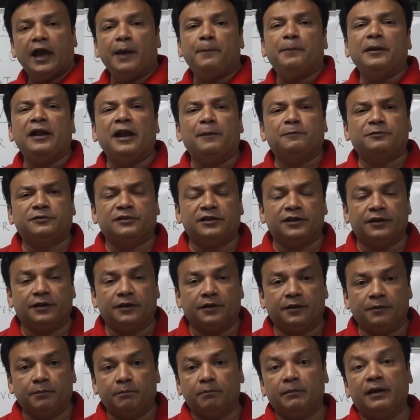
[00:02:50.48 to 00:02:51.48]
एपिलेप्सी
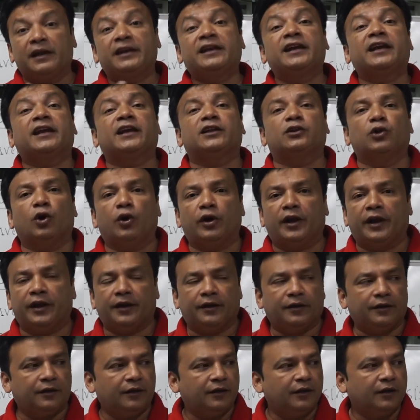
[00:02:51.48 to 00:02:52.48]
मिर्गी के दौरे
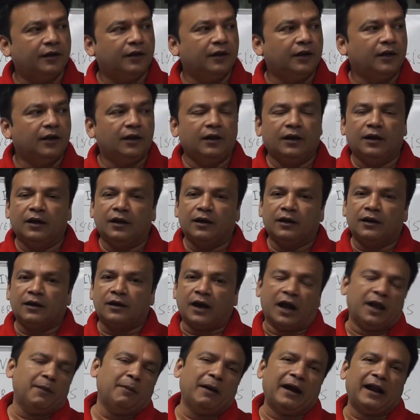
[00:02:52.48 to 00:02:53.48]

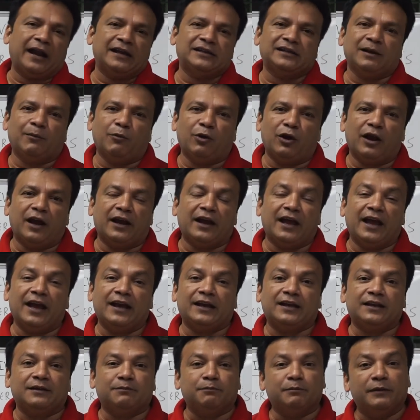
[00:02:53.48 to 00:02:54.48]
कई बार ऐसा बोला गया
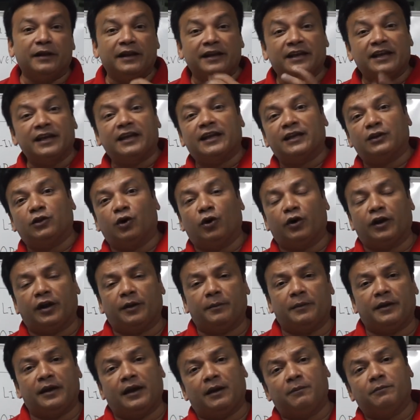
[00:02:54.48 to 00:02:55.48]
है कि मिर्गी के दौरे
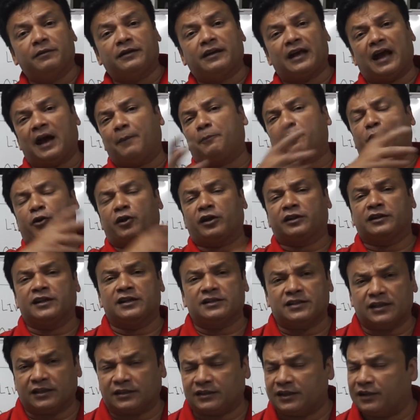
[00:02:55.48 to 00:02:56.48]
में हम क्या प्रोडक्ट दे
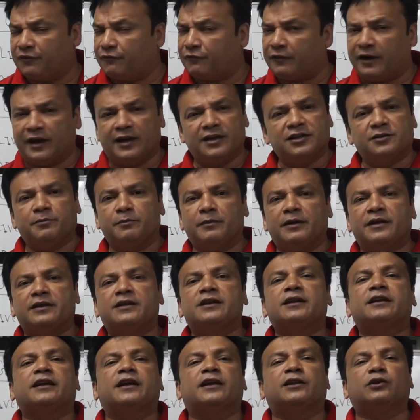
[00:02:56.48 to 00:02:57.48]
सकते हैं फ्रेंड्स
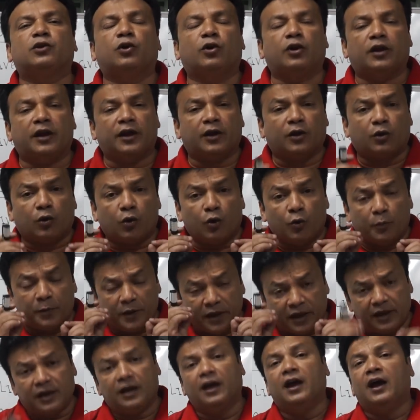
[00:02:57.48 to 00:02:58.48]
मिर्गी के दौरे को
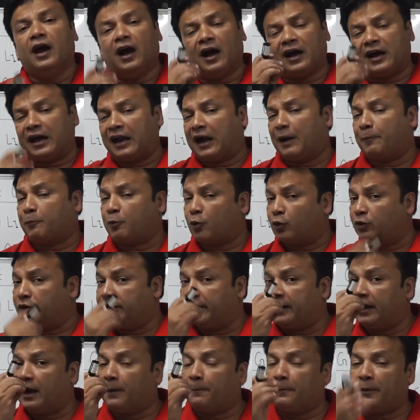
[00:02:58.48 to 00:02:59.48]
भी अगर आपको
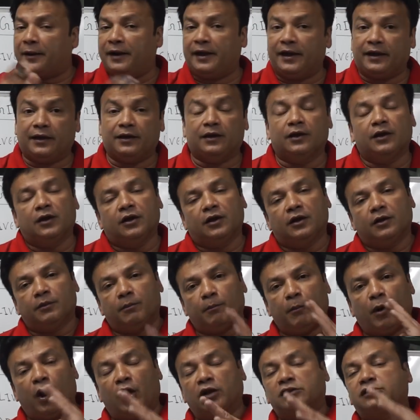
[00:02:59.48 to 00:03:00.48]
देना पड़े
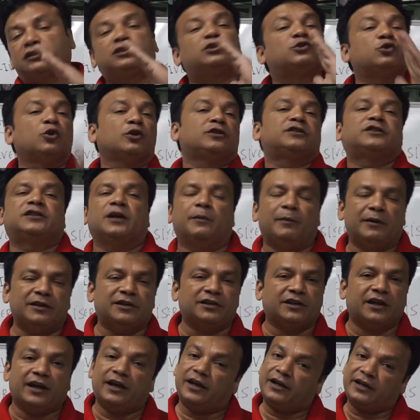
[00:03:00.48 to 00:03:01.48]
बहुत सोच
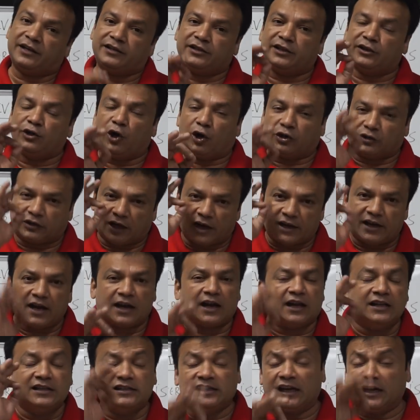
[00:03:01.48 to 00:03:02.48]
समझ के किसी डॉक्टर के
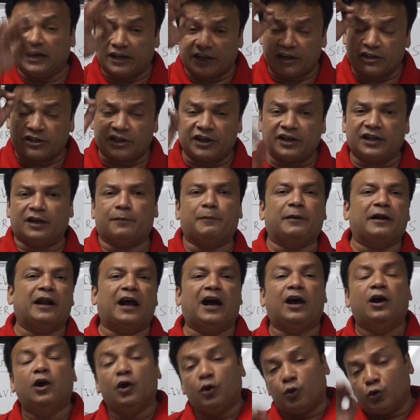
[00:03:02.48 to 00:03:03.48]
कंसल्टेशन के
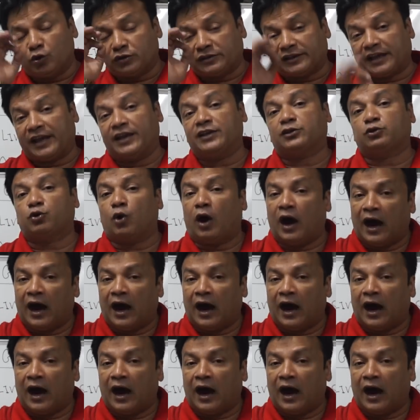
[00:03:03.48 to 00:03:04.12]
बिना उस केस को